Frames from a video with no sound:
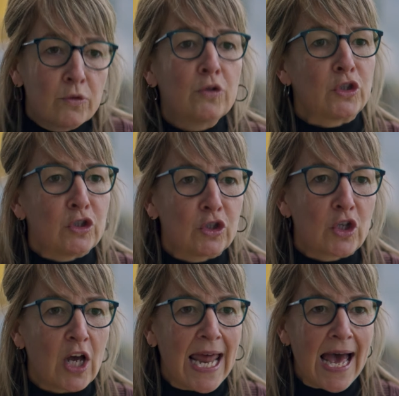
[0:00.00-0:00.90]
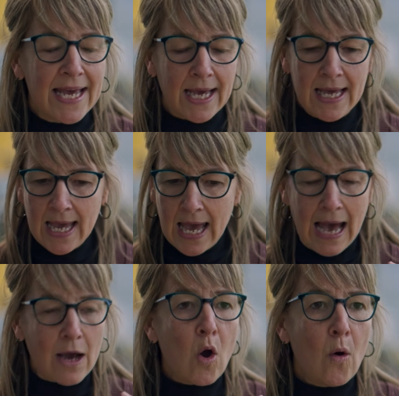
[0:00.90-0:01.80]
cursus scolaire
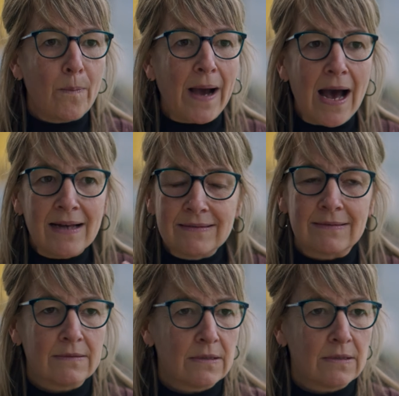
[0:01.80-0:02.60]
à comprendre